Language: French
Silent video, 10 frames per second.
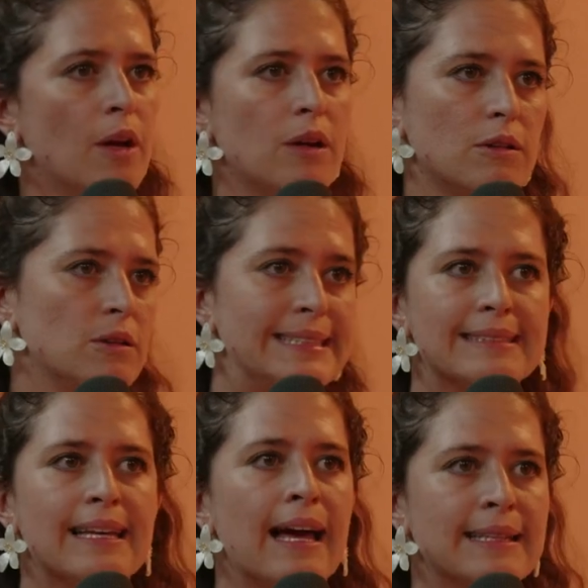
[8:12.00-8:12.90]
euh,
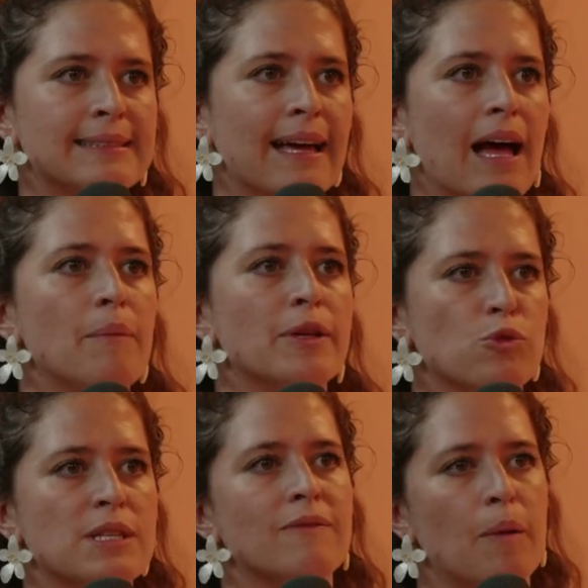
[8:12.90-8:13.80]
des trains, etc. Mais
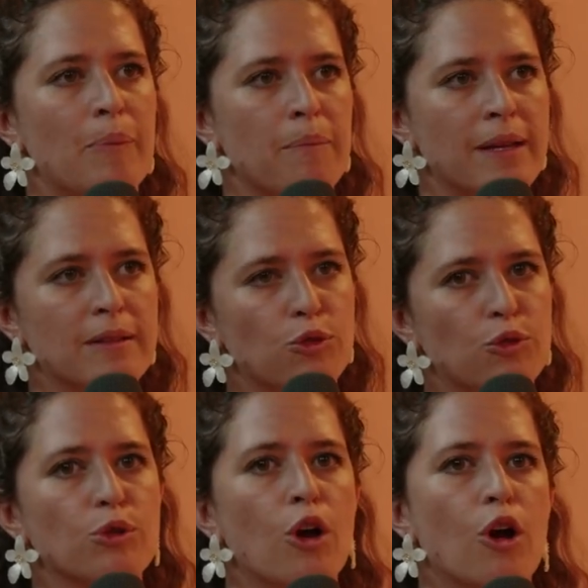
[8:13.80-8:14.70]
tout ce qui va permettre
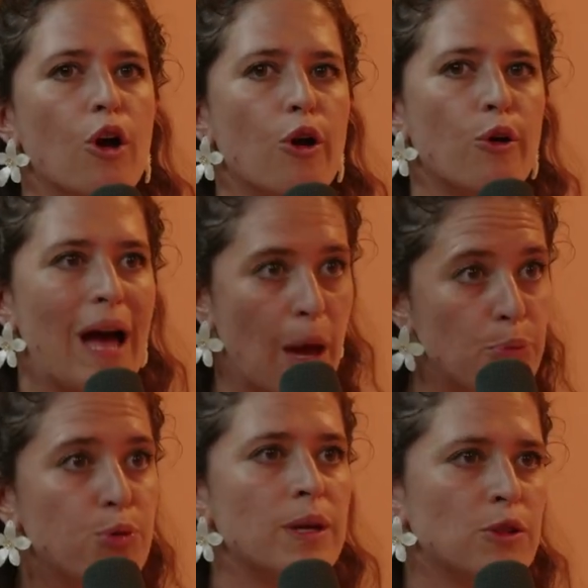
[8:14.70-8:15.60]
de euh,
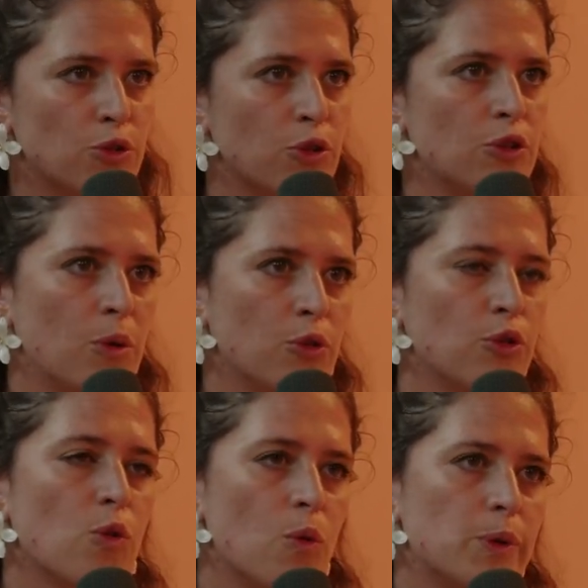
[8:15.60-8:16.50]
appuyer notre demande
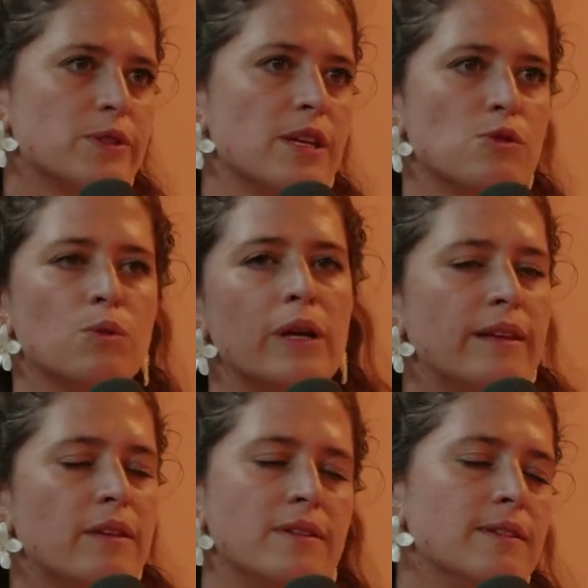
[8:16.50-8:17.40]
de compensation
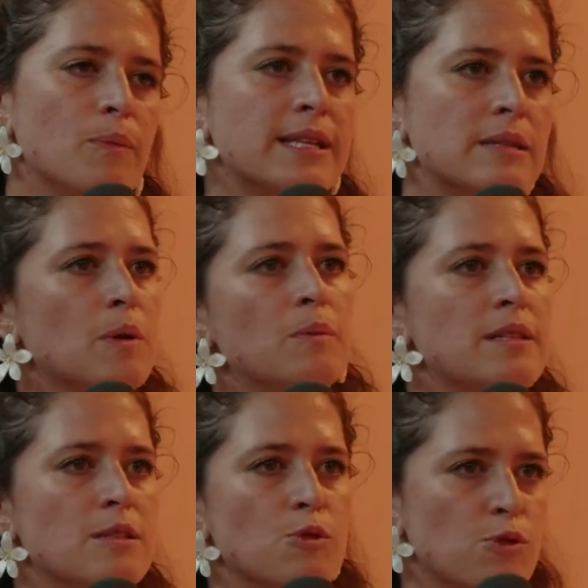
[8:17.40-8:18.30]
et d'éviter au maximum
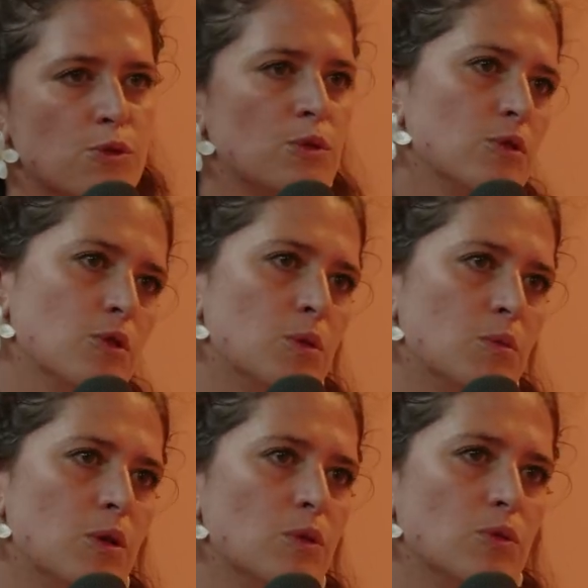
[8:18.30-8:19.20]
les discussions au
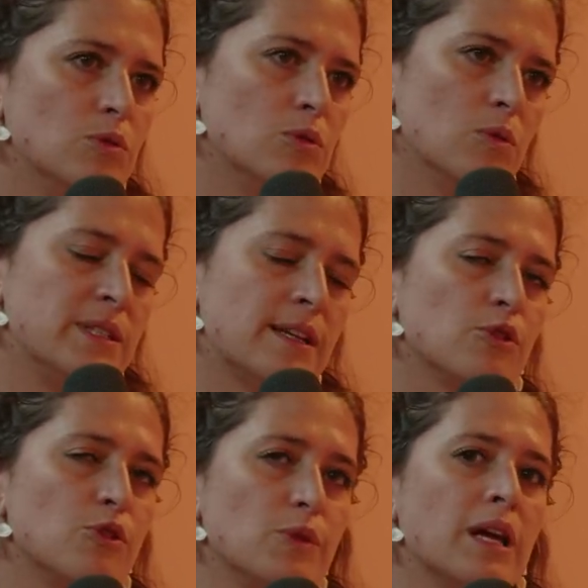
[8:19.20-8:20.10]
moment où on les
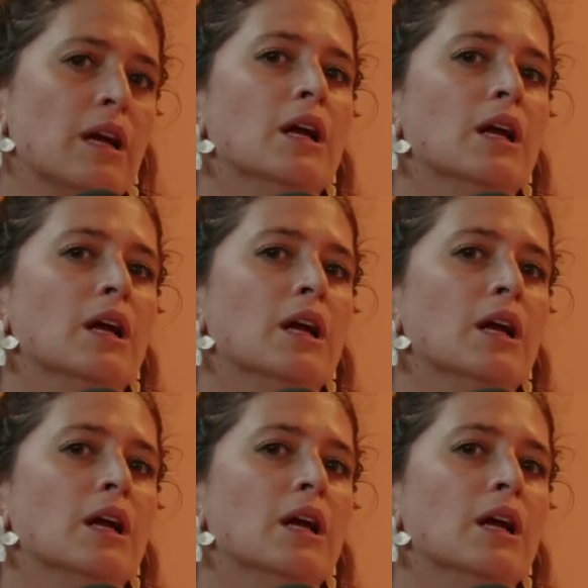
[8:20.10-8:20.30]
introduit.